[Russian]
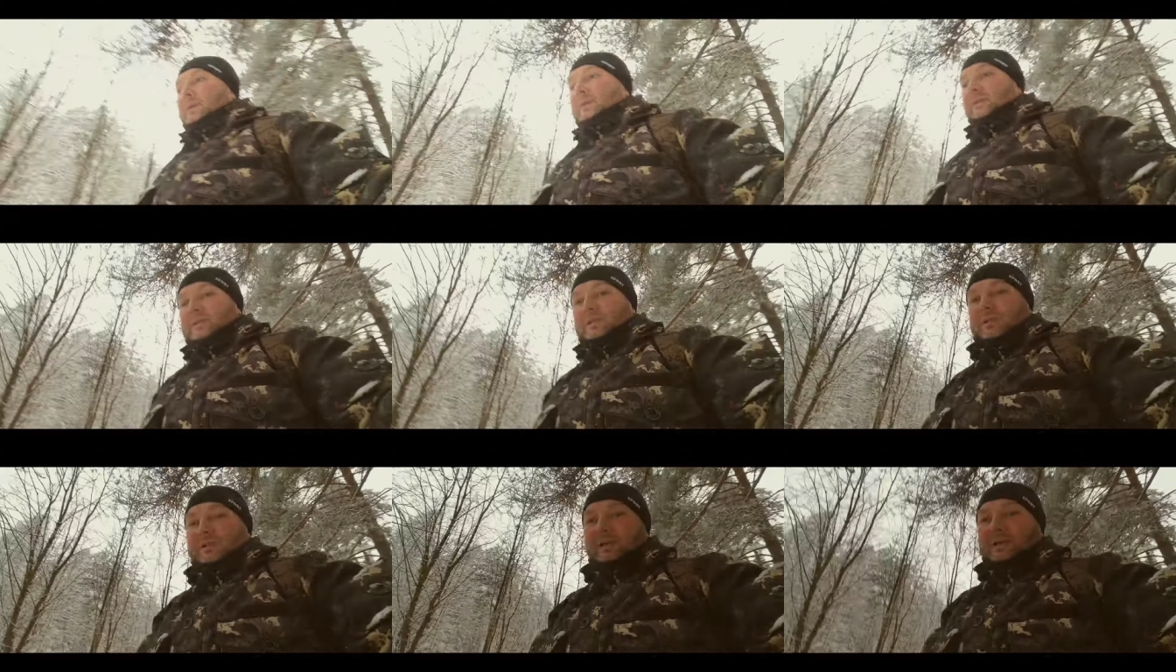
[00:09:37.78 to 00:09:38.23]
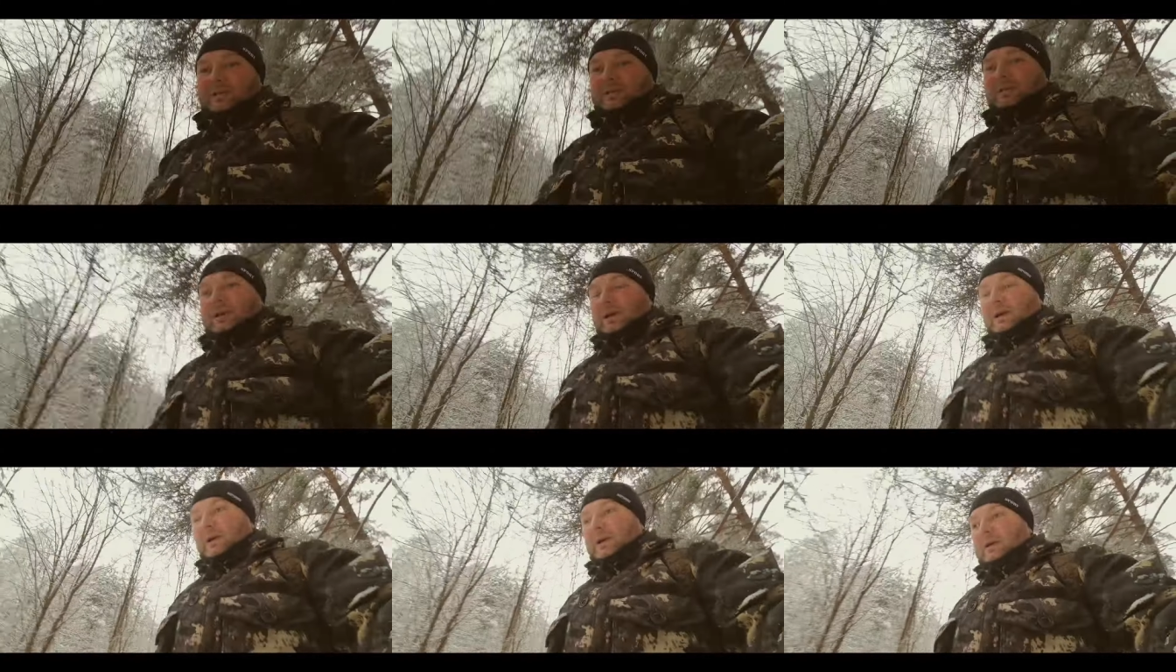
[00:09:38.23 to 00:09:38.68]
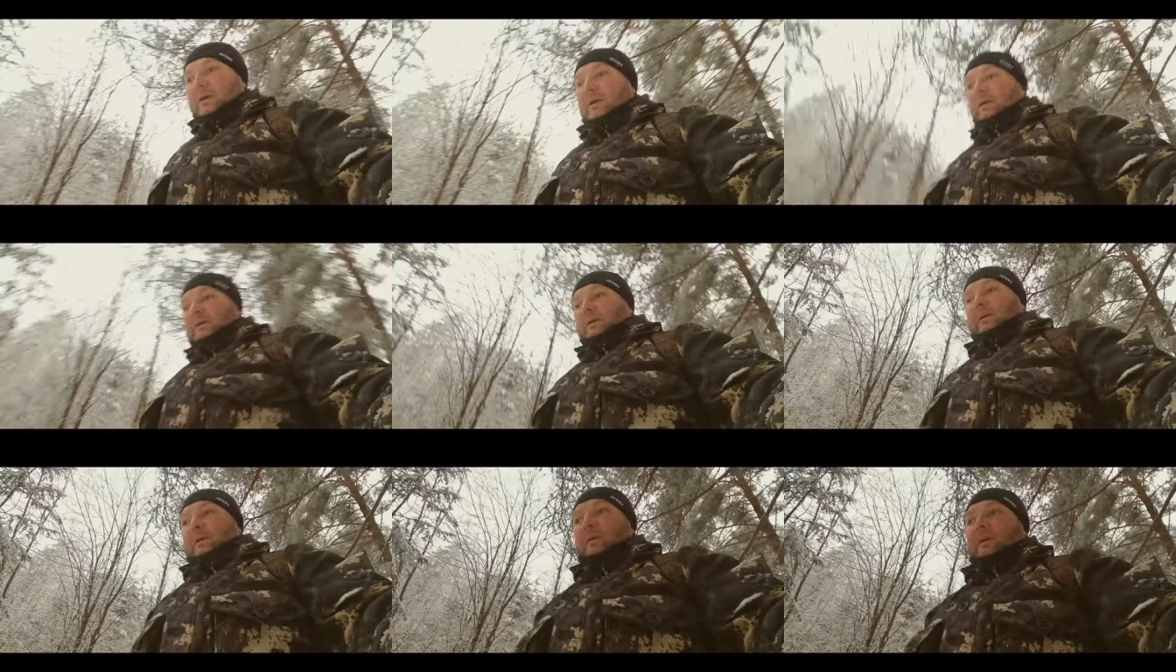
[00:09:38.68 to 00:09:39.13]
Сейчас
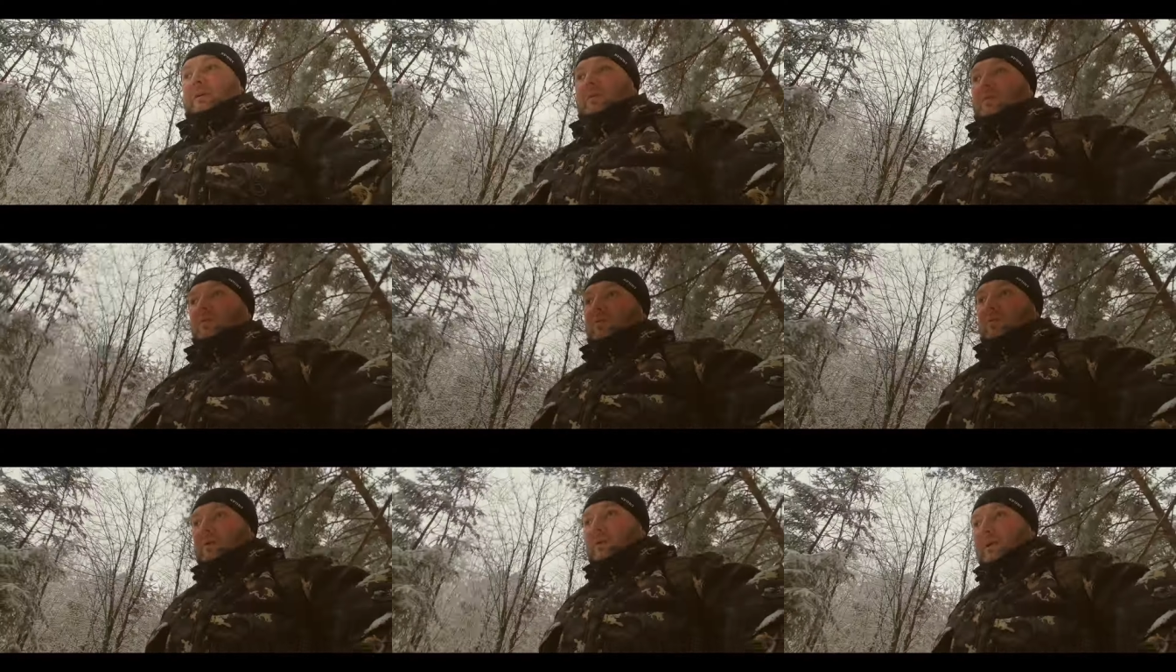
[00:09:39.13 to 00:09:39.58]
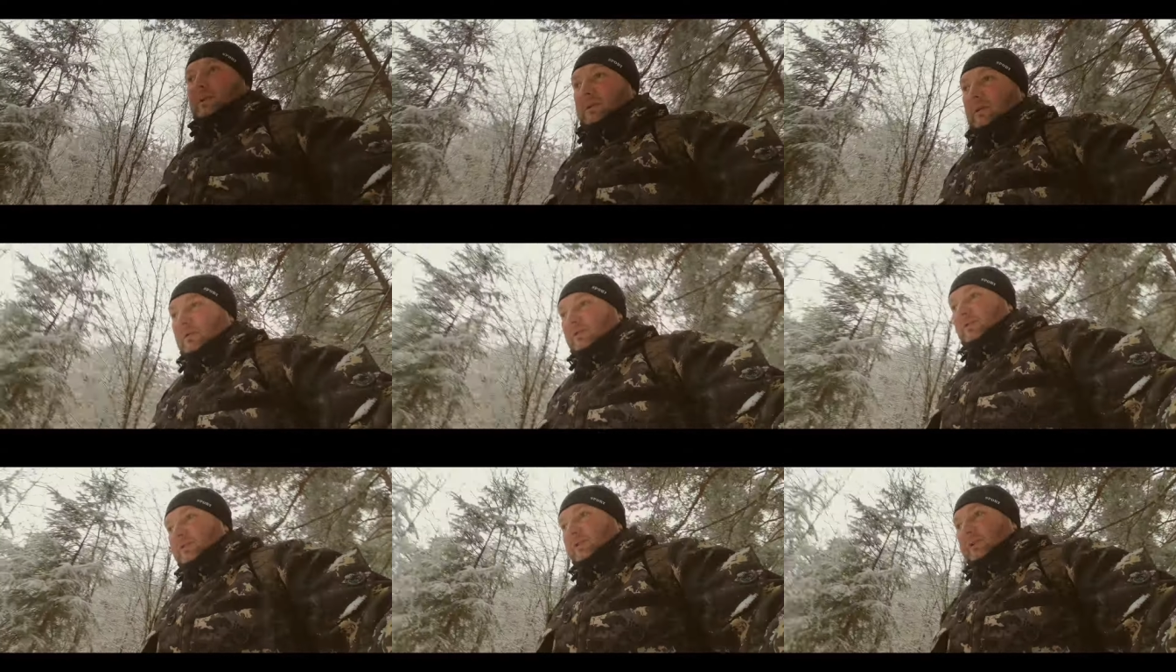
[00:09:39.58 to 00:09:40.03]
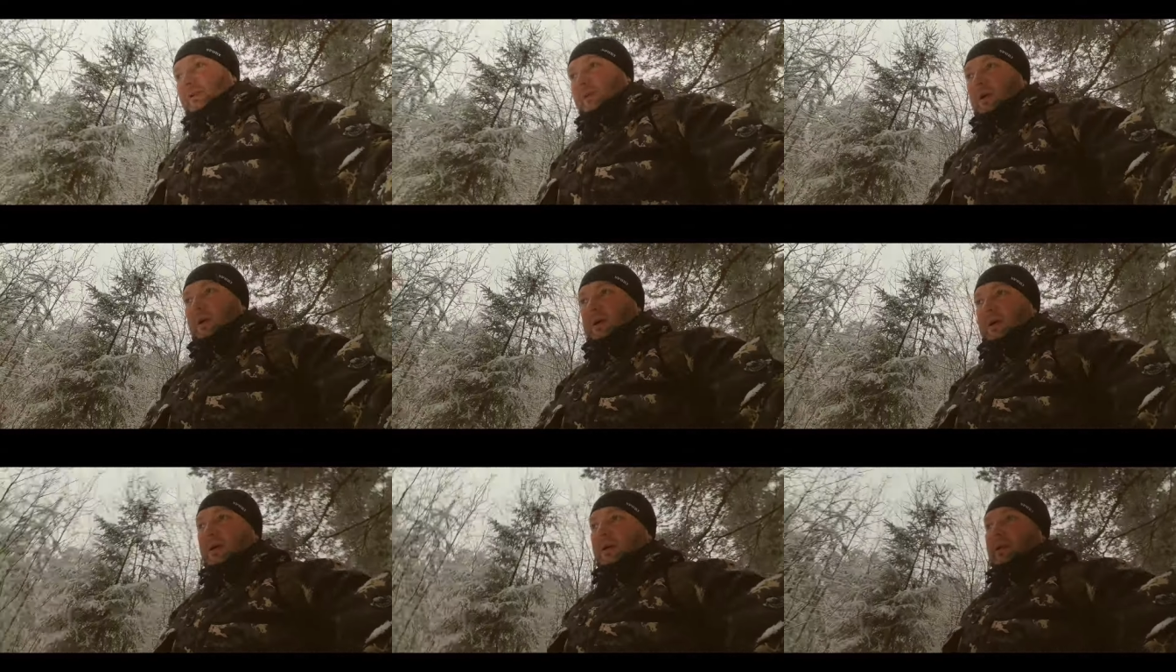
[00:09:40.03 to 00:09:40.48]
Google отключил
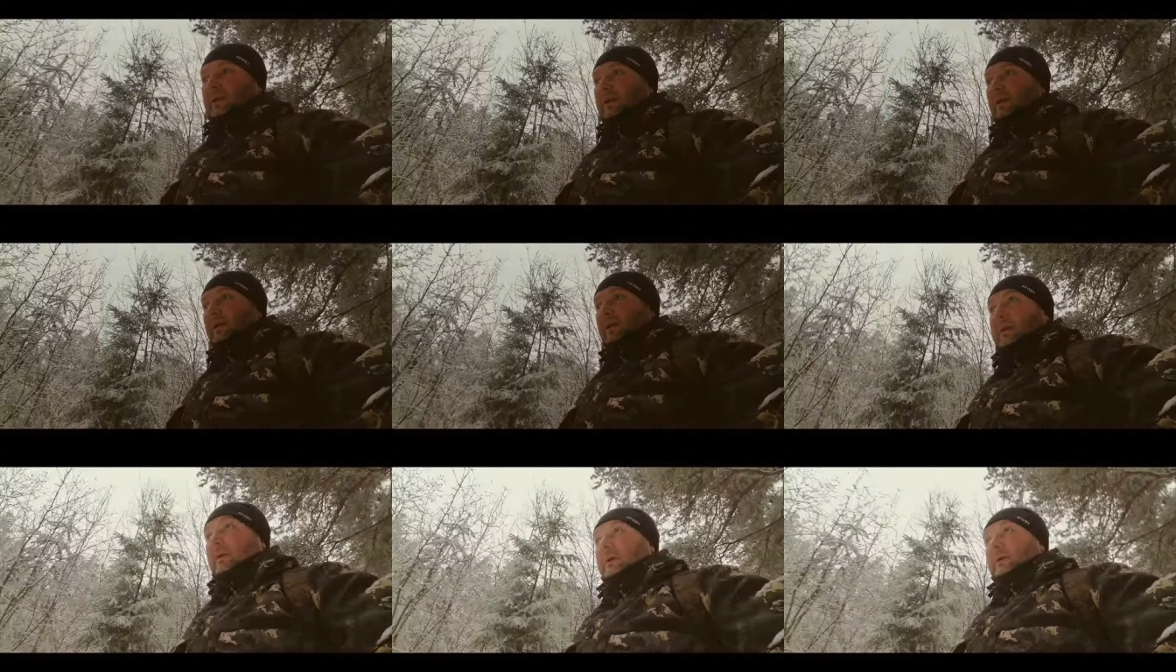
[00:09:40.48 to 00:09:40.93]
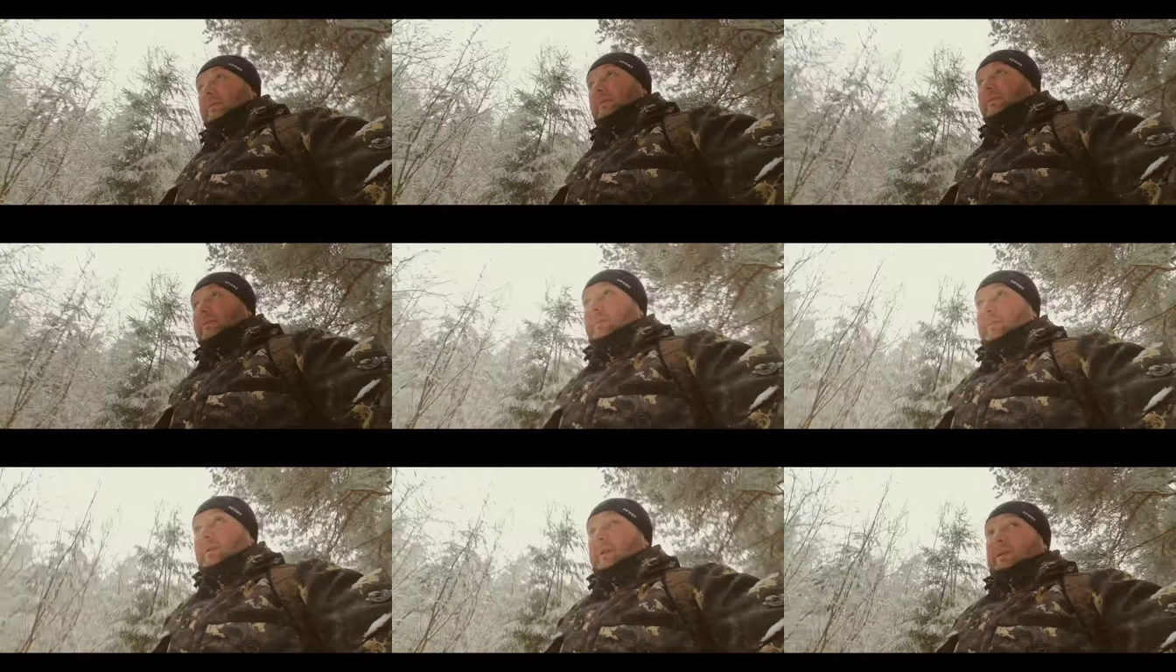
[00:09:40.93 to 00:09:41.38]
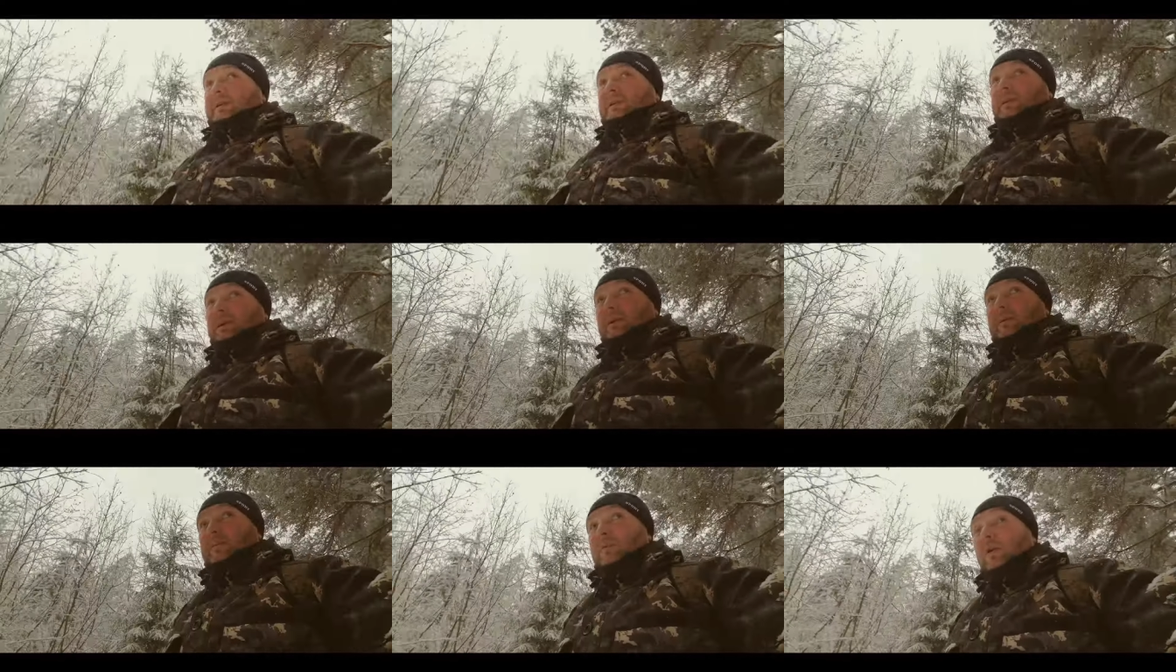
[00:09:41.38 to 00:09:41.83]
всем
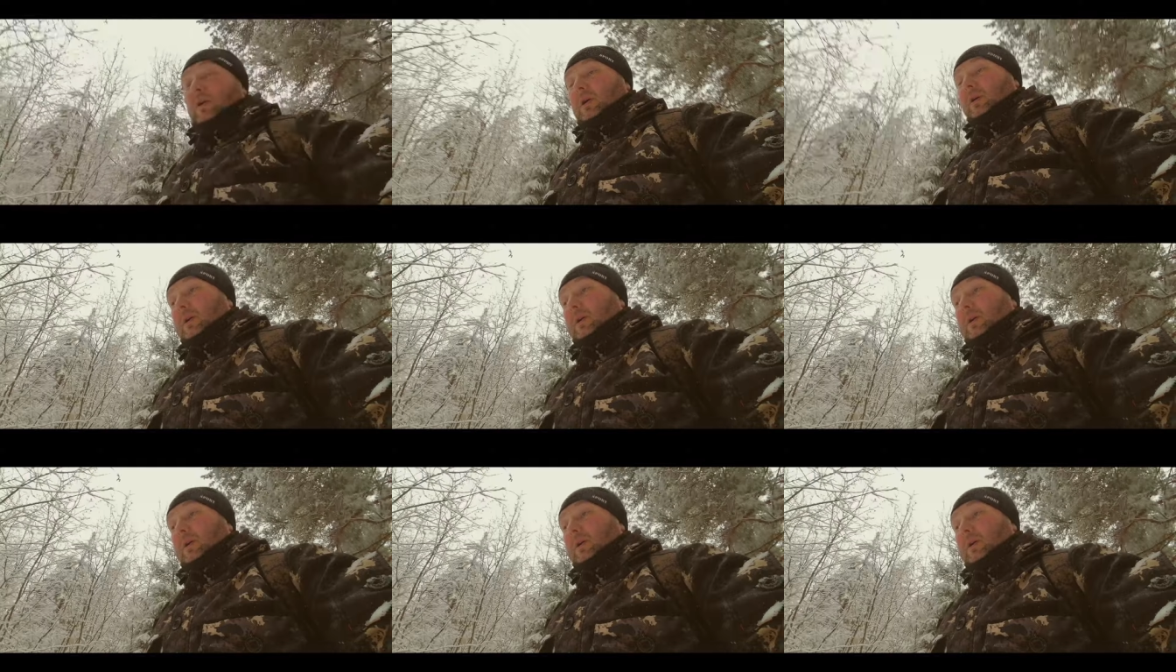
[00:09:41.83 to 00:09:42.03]
рекламу,